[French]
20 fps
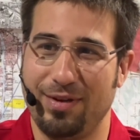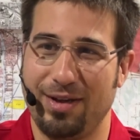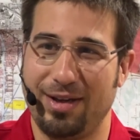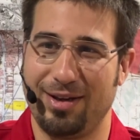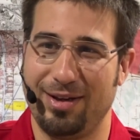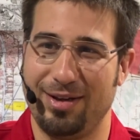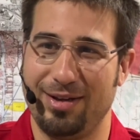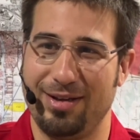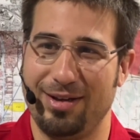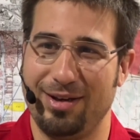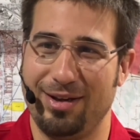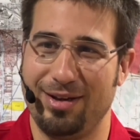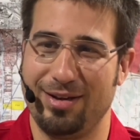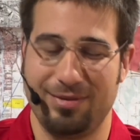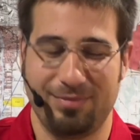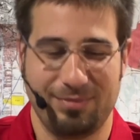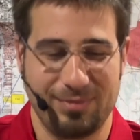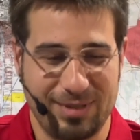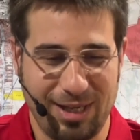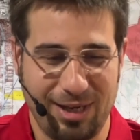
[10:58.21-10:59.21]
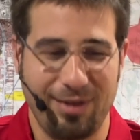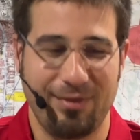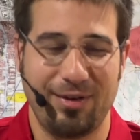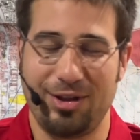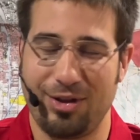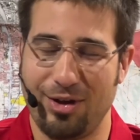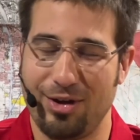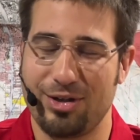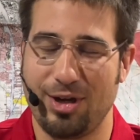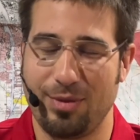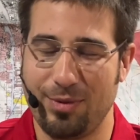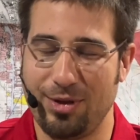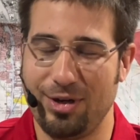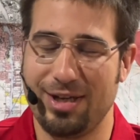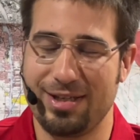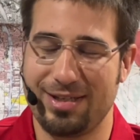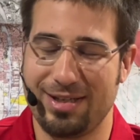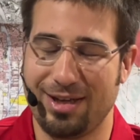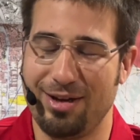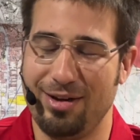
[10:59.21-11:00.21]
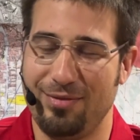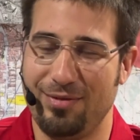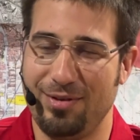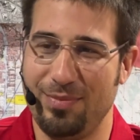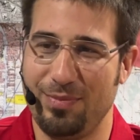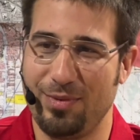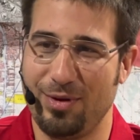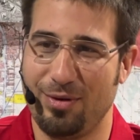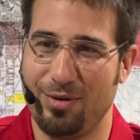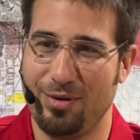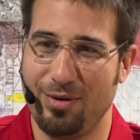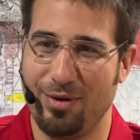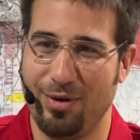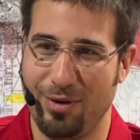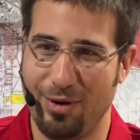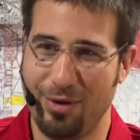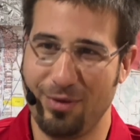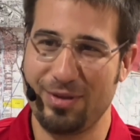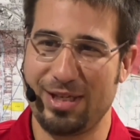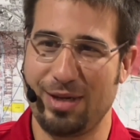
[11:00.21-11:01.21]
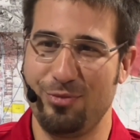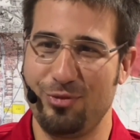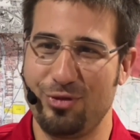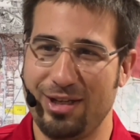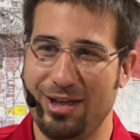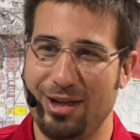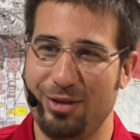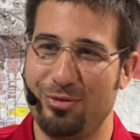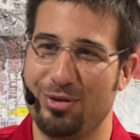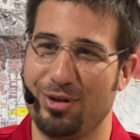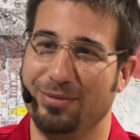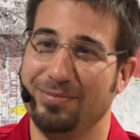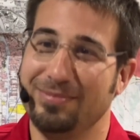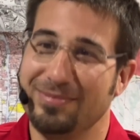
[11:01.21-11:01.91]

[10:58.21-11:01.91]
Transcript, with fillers: Fait que ça devrait être un championnat assez relevé. Puis on, va s'amuser dans tout ça.